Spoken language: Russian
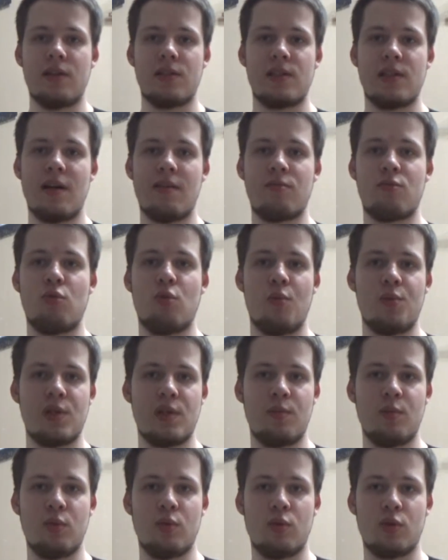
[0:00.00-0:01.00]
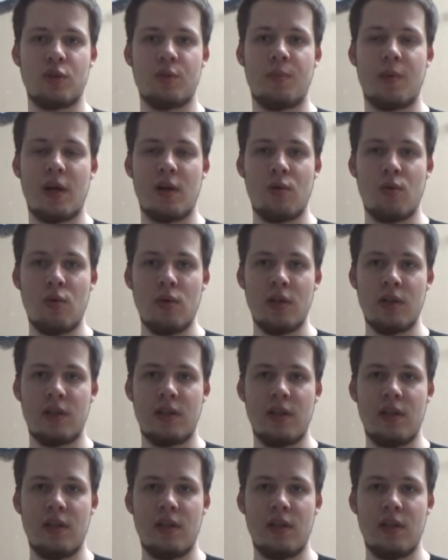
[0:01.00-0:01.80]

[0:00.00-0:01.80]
ставка обезобьют тоже проходит.